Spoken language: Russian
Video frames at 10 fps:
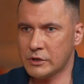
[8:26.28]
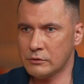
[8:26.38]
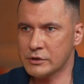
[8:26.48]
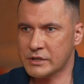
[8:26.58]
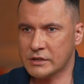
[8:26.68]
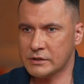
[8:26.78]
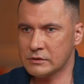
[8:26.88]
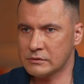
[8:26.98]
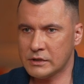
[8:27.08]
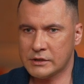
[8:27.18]
удалось как-то
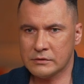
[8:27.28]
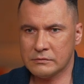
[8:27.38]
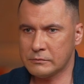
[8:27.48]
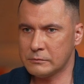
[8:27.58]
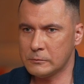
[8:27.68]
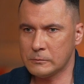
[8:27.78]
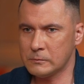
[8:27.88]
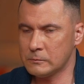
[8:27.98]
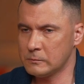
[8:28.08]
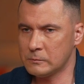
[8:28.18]
это
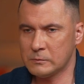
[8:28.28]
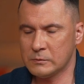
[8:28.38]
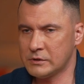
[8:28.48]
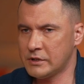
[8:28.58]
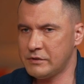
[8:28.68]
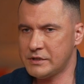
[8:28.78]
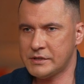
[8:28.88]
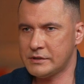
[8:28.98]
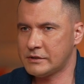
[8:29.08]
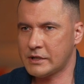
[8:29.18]

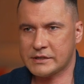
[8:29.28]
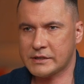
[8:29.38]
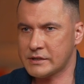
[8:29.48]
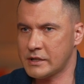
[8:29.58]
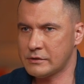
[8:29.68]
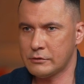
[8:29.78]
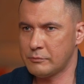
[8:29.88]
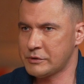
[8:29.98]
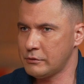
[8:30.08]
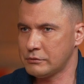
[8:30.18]
довести, так сказать, до
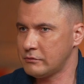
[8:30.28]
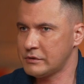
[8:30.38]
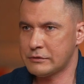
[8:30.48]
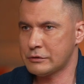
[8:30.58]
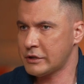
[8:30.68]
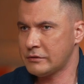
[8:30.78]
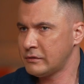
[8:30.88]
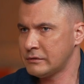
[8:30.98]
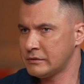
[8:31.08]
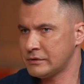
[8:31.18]
абсолютного
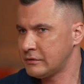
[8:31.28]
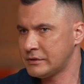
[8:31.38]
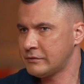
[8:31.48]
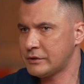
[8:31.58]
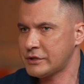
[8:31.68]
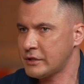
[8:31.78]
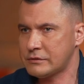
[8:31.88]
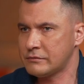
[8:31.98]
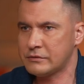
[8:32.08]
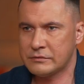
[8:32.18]
совершен...
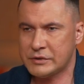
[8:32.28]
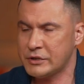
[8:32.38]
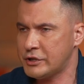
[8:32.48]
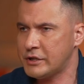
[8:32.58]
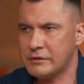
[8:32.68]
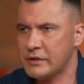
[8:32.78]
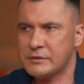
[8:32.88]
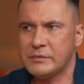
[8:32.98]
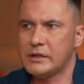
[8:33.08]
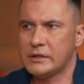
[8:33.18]
совершенства в течение
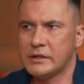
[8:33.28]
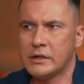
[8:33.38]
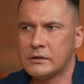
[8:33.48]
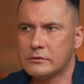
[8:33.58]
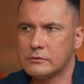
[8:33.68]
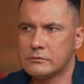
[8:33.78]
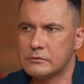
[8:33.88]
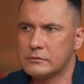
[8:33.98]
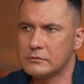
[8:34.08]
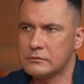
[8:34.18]
восьми лет. Да?
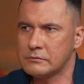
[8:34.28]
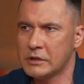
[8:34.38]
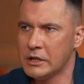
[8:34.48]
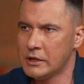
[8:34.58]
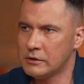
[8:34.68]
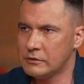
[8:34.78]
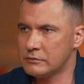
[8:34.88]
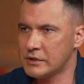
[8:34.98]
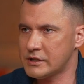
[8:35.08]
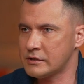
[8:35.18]
Ну, э,
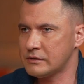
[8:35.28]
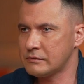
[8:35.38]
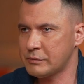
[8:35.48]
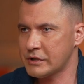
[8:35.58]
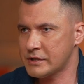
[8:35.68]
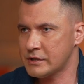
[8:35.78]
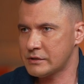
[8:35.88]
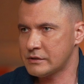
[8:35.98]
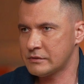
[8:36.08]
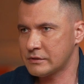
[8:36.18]
у нас этот
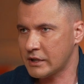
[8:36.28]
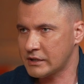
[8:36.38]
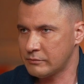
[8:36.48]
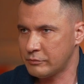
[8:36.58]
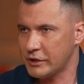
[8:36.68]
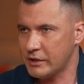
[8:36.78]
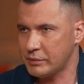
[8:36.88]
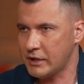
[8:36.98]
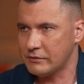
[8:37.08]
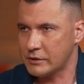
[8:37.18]
процесс как-то более
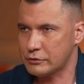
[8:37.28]
плавно